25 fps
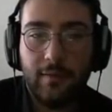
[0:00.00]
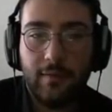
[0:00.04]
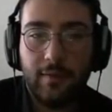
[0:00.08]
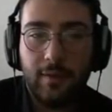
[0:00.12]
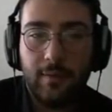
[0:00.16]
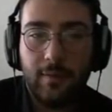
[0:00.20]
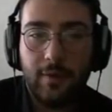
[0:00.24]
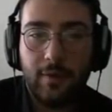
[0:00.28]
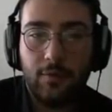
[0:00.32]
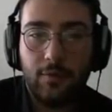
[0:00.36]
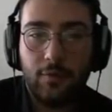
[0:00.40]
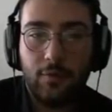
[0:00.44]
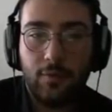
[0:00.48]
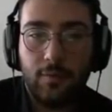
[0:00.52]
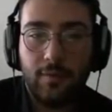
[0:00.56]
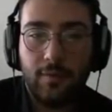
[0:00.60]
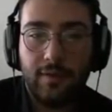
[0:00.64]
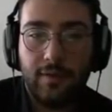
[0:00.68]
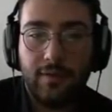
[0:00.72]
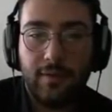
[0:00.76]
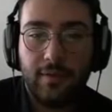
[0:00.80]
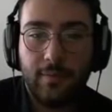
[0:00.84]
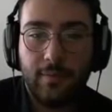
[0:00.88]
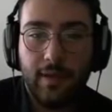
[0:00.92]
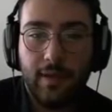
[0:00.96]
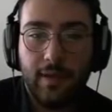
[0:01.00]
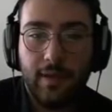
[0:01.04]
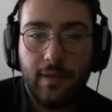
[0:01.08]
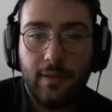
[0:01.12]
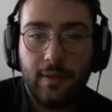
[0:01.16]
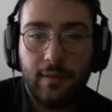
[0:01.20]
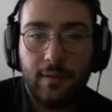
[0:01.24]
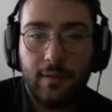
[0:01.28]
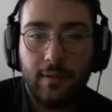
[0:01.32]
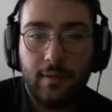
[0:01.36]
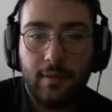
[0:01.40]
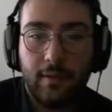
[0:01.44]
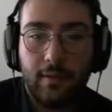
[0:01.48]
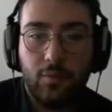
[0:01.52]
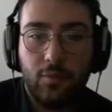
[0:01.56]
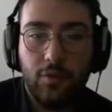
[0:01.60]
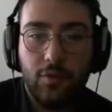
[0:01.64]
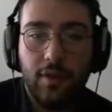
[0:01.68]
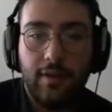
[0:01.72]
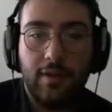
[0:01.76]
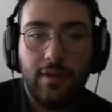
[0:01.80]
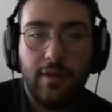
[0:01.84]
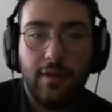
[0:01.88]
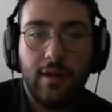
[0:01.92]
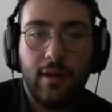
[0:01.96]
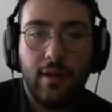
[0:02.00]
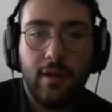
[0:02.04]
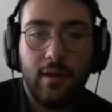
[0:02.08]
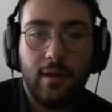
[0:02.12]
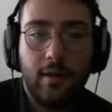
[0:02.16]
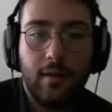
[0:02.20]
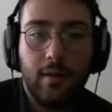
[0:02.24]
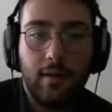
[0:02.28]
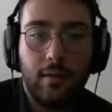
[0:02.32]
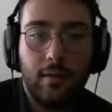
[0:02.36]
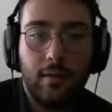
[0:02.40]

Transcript: Yemin ediyorum bıktım ya. Bu nedir ya?